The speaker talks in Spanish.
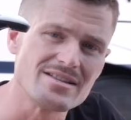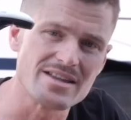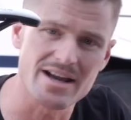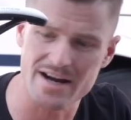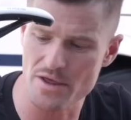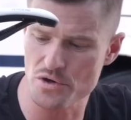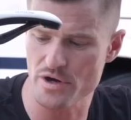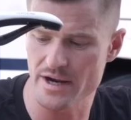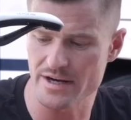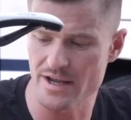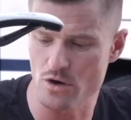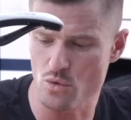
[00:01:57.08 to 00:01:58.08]
integrado
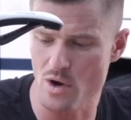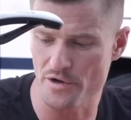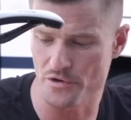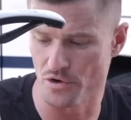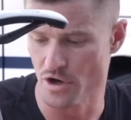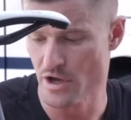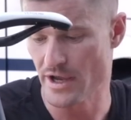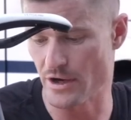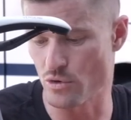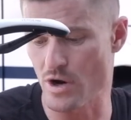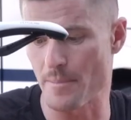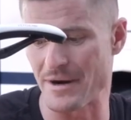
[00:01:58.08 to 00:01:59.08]
en el cuadro
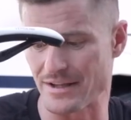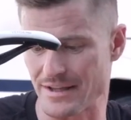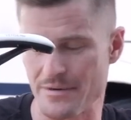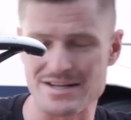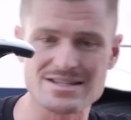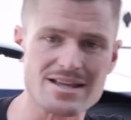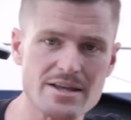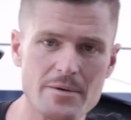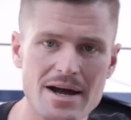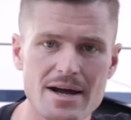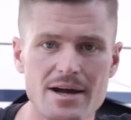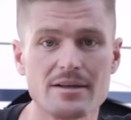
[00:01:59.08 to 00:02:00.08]
en una parte bastante
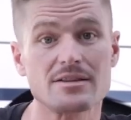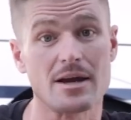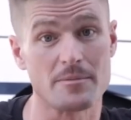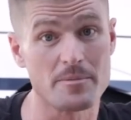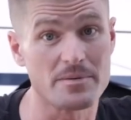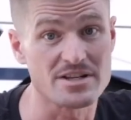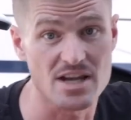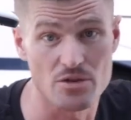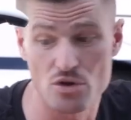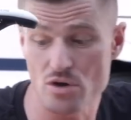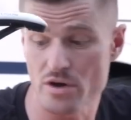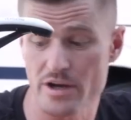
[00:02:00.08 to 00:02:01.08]
baja, también
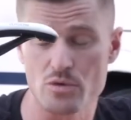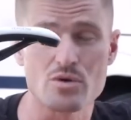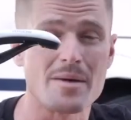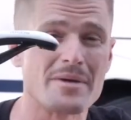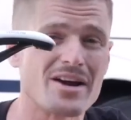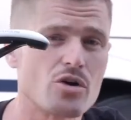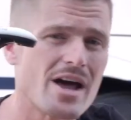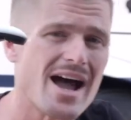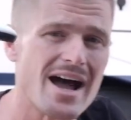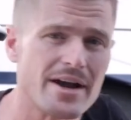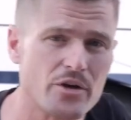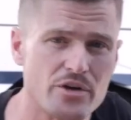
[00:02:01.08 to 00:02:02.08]
pensando en una mejora
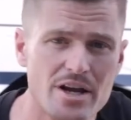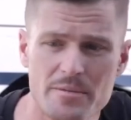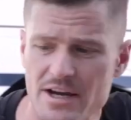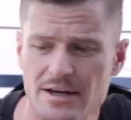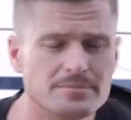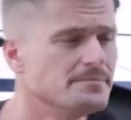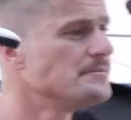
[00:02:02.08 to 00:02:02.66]
aerodinámica.